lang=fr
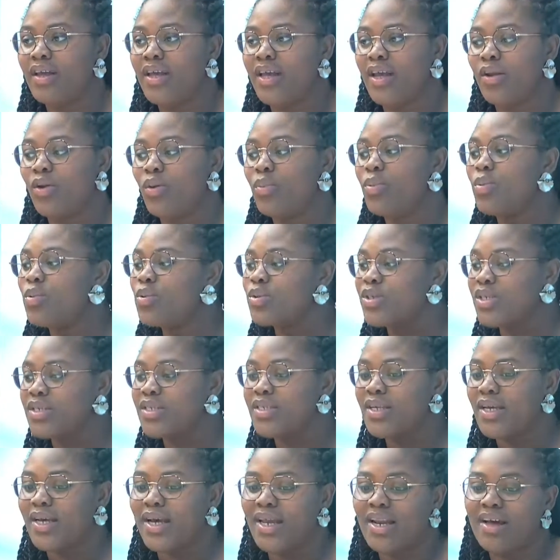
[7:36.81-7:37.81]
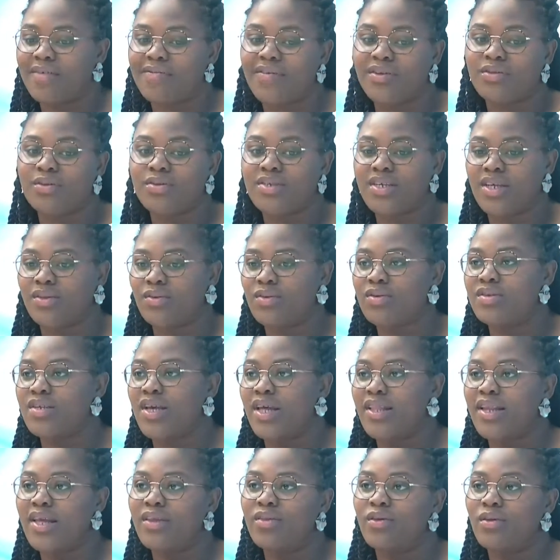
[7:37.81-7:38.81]
Et le projet, c'est qu'à la fin de ces deux
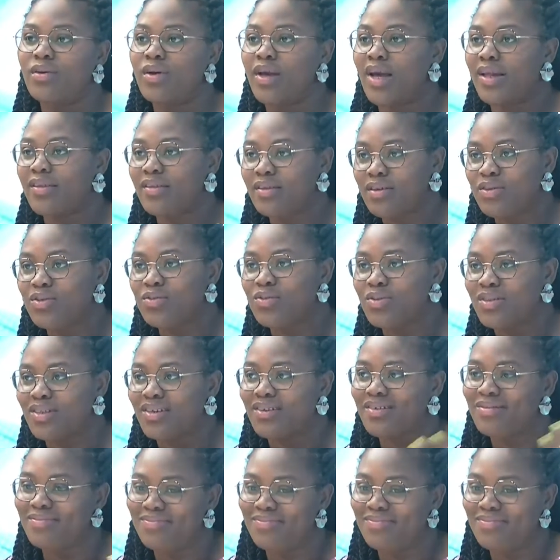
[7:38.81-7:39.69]
années, donc à 38 ans,